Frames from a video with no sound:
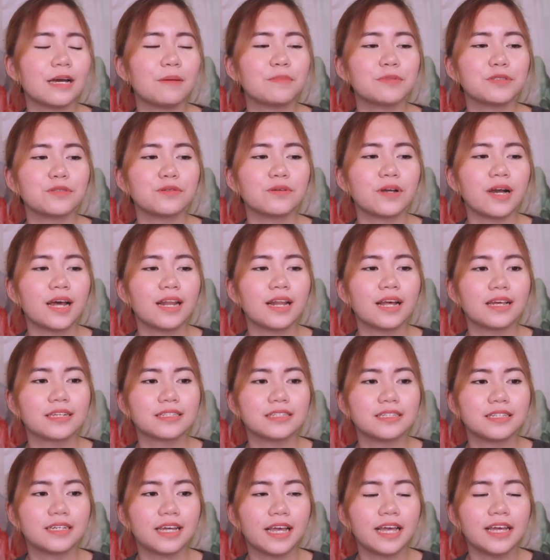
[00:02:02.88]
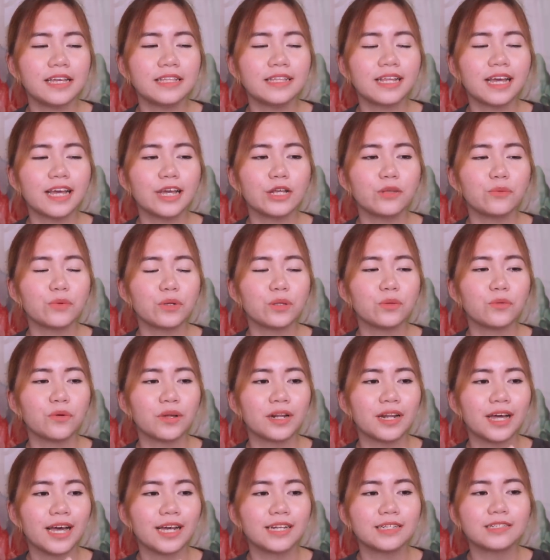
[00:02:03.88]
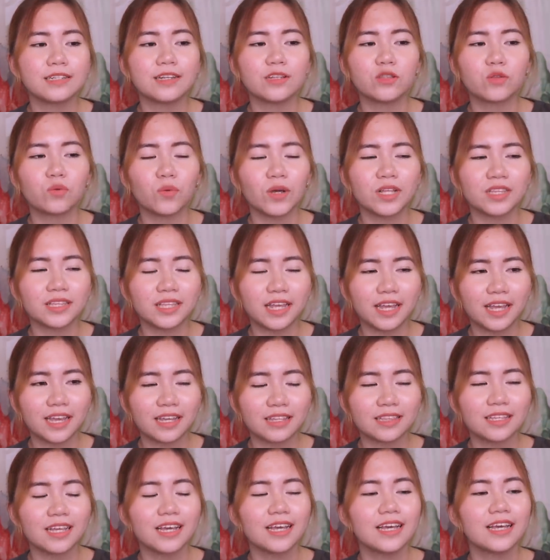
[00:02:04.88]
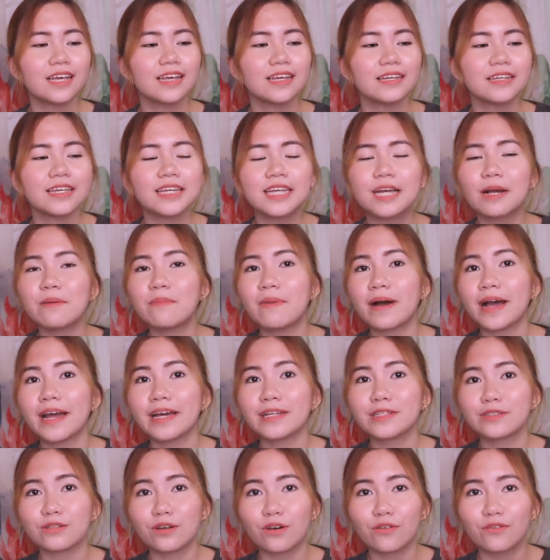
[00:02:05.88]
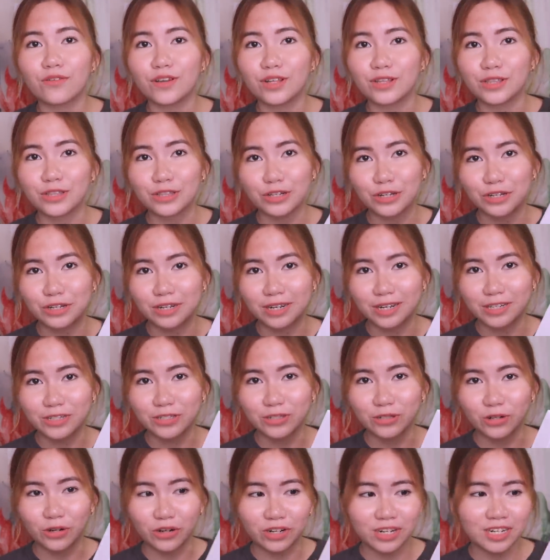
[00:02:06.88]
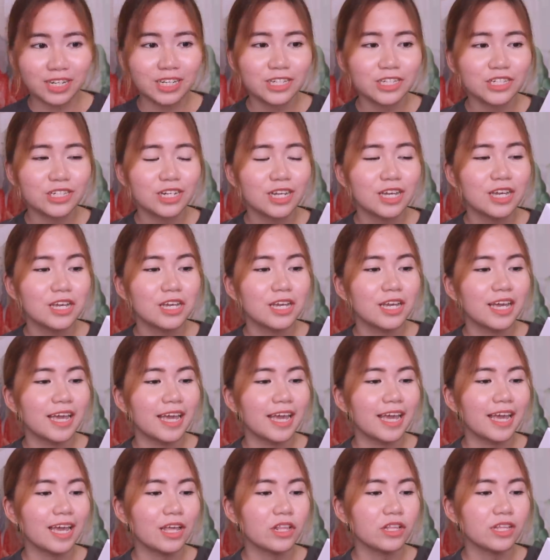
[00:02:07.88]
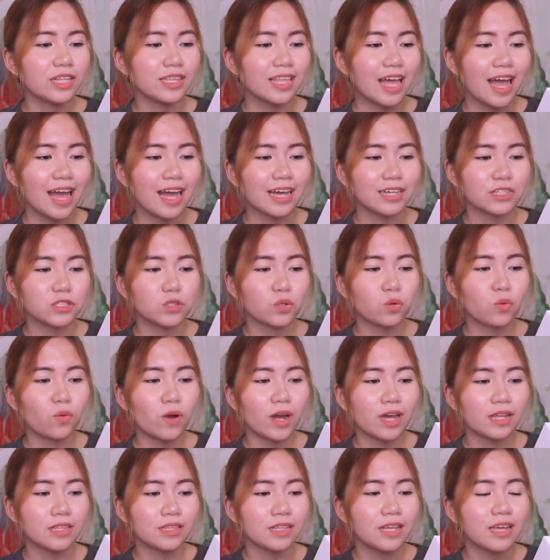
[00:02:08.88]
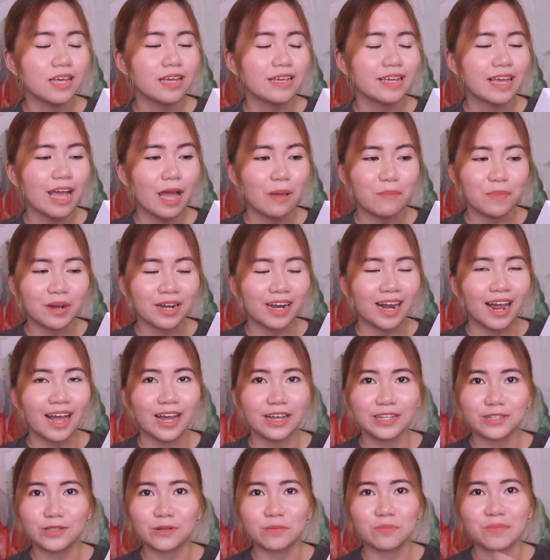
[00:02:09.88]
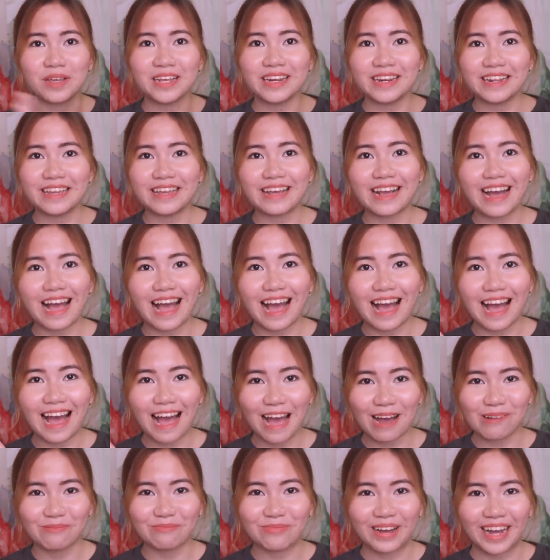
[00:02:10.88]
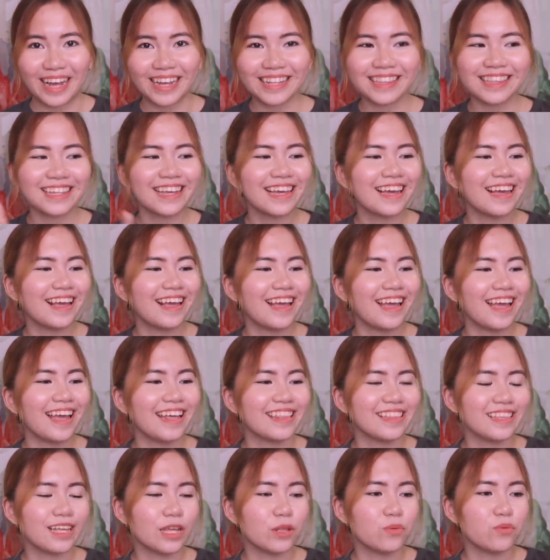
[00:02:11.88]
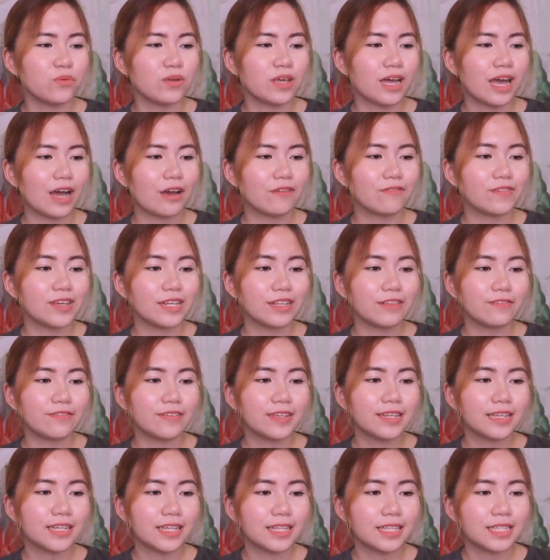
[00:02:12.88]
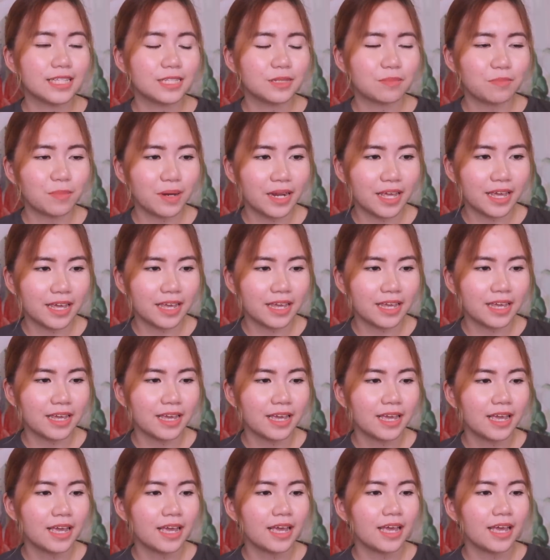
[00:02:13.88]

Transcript: Samsung Galaxy A9 with 128 gigabytes of internal storage. And it has quad camera. So meaning, apat. And then we have infinity display